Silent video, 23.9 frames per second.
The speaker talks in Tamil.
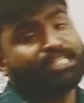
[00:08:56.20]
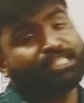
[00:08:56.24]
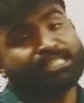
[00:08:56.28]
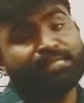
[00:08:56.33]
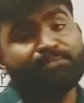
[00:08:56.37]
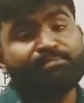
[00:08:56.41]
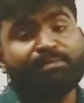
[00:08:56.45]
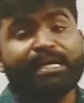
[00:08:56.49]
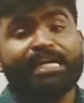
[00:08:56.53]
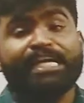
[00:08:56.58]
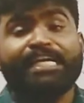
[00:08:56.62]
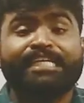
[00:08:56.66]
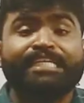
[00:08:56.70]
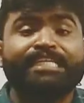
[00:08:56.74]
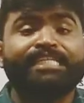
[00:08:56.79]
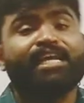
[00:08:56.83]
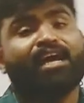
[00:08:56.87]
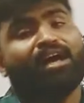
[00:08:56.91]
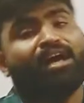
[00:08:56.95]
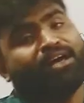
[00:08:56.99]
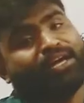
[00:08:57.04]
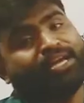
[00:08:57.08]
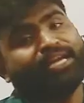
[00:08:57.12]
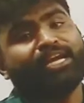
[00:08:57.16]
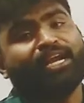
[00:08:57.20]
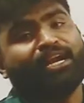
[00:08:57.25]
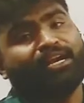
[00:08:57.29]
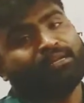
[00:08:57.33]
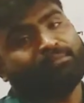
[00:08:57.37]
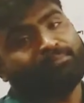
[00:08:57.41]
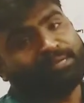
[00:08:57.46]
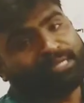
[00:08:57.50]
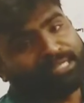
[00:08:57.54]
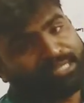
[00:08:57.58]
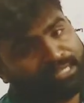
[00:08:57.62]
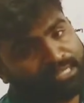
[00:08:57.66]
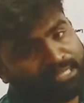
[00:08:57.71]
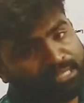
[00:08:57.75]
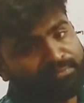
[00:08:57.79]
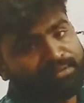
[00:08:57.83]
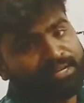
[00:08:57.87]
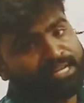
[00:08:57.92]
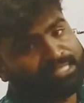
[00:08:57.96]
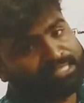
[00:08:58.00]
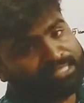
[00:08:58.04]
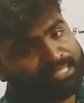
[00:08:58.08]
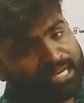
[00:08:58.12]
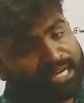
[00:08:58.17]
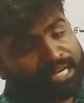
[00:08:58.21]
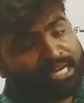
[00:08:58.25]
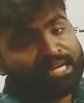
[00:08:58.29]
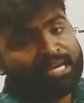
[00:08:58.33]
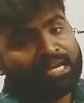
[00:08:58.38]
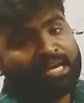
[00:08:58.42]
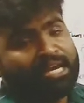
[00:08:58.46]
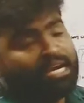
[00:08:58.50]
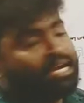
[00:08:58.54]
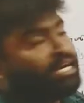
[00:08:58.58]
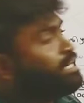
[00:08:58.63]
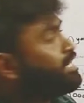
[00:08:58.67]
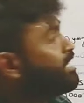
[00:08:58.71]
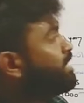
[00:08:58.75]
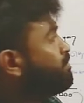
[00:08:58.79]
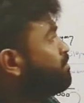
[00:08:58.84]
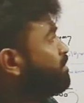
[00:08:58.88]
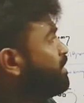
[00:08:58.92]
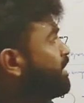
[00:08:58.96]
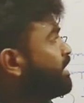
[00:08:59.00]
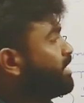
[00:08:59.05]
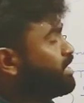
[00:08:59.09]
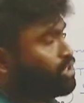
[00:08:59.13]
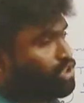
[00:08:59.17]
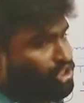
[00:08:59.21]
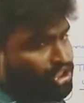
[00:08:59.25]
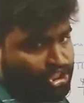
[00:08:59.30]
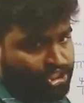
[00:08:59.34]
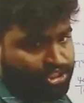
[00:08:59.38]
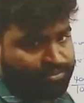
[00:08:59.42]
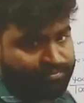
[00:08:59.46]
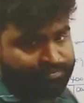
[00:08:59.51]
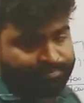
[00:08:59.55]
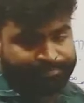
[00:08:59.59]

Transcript: தசம் எட்டாக காணப்படுகின்றது விலைசார் நிரம்பல் நிகழ்ச்சி